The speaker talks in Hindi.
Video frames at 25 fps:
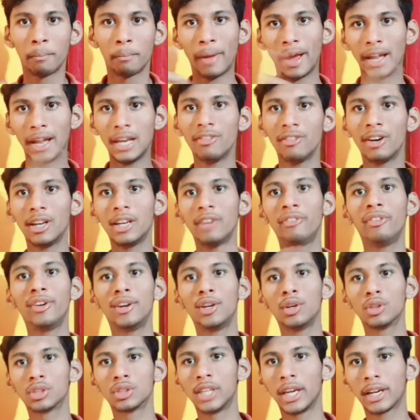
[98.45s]
पहली वाली
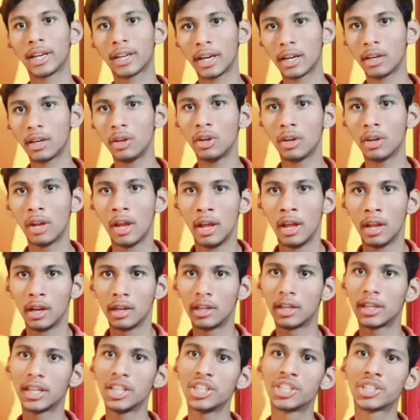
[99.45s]
वीडियोज़ देख
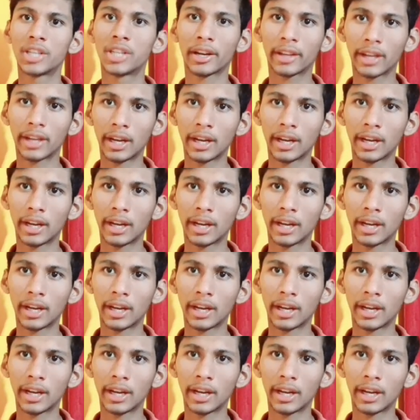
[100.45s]
रजिस्टर